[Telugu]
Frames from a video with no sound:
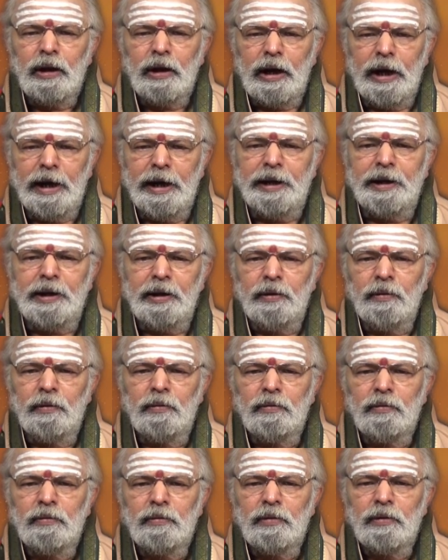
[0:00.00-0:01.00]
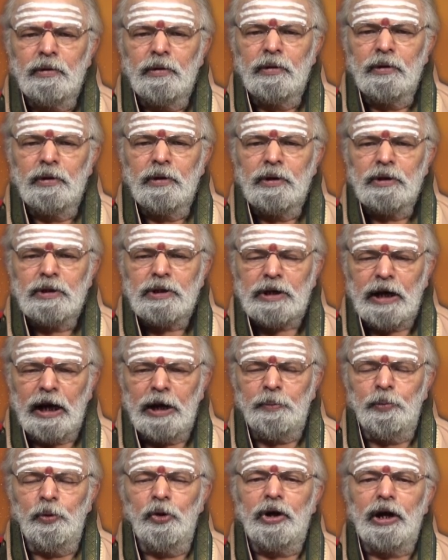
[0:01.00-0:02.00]
లైట్ స్కై
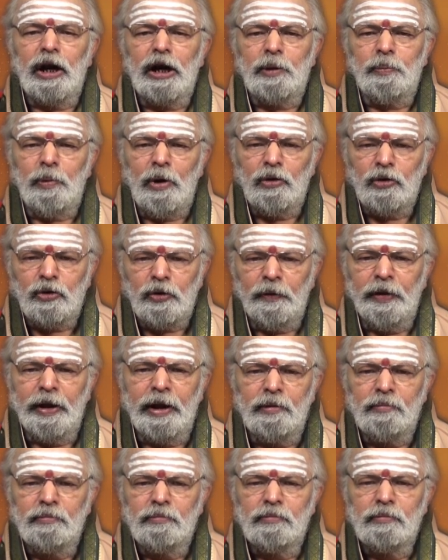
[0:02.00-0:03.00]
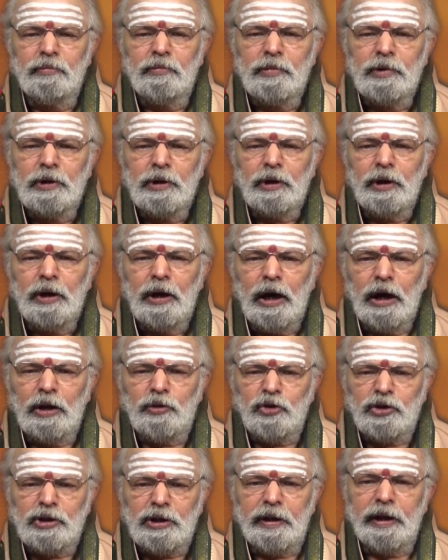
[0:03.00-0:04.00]
బ్లూ కలర్ బాగుంటుంది
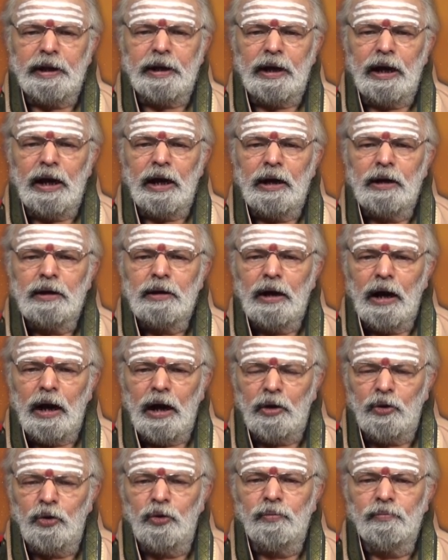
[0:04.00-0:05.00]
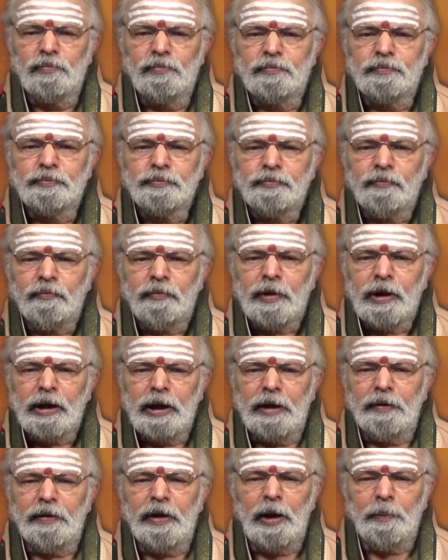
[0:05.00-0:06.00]
అదృష్ట సంఖ్య ఆరు
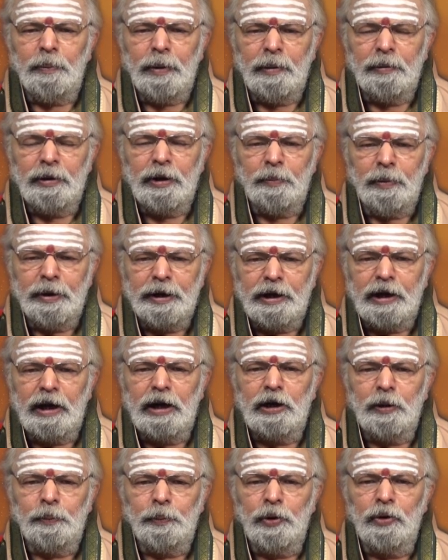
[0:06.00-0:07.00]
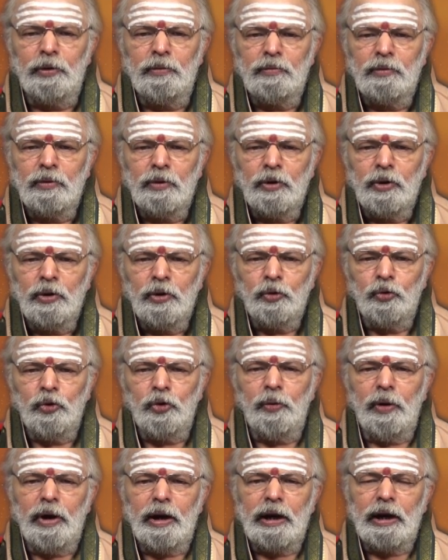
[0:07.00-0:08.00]
ఏదైనా పని మీద బయటికి వెళ్ళినప్పుడు
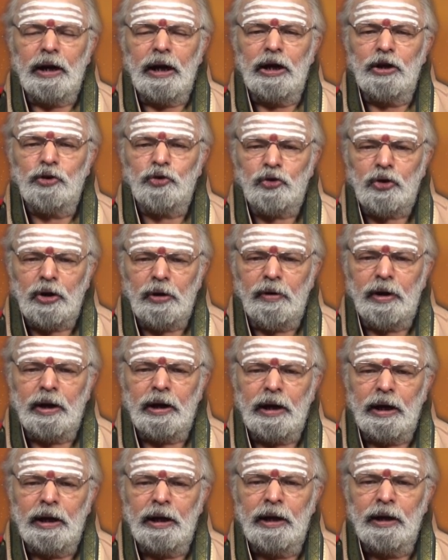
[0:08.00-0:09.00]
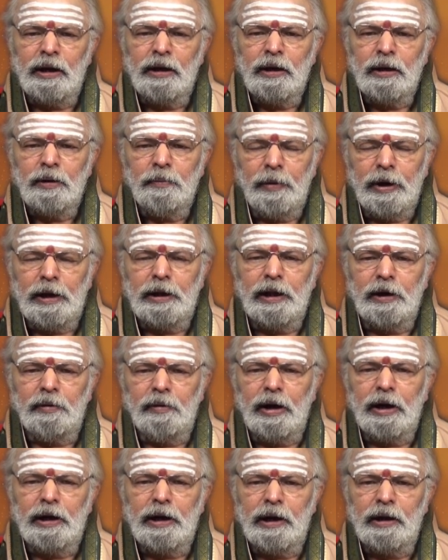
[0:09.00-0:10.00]
గురువారం కానీ శుక్రవారం కానీ బయలుదేరి
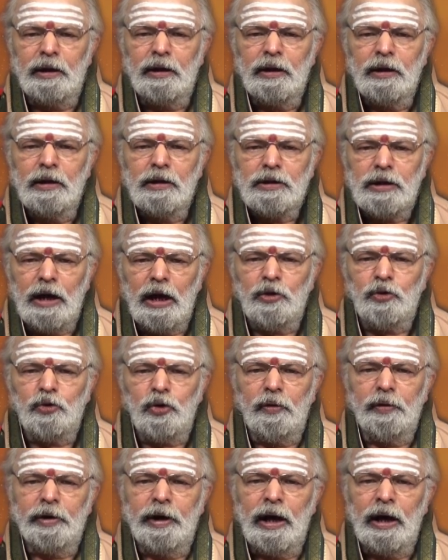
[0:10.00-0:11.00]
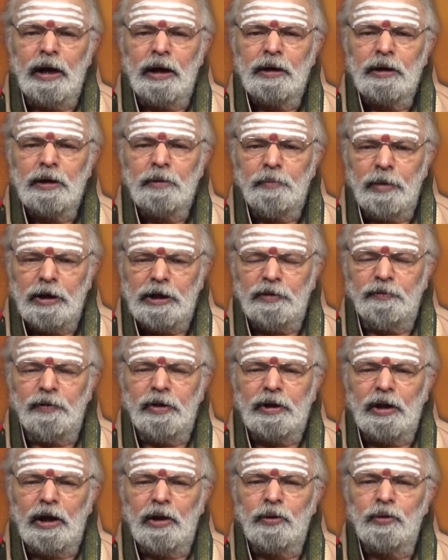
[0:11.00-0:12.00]
వెళ్ళండి సానుకూలమైన మంచి
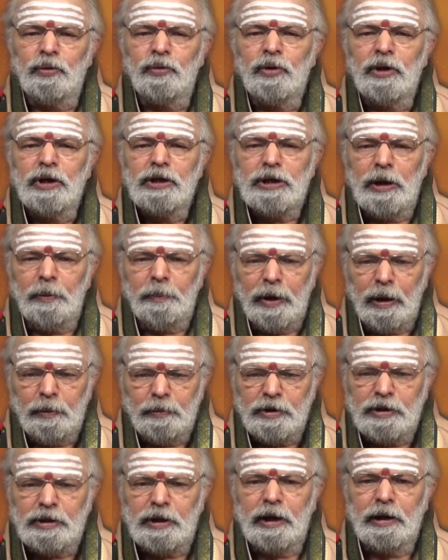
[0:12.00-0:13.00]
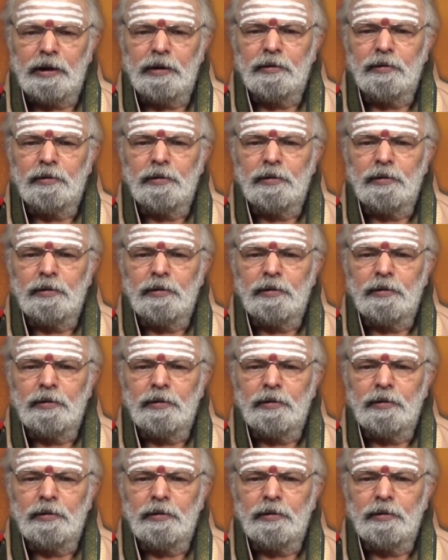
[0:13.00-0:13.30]
ఫలితాలు సంప్రాప్తిస్తాయి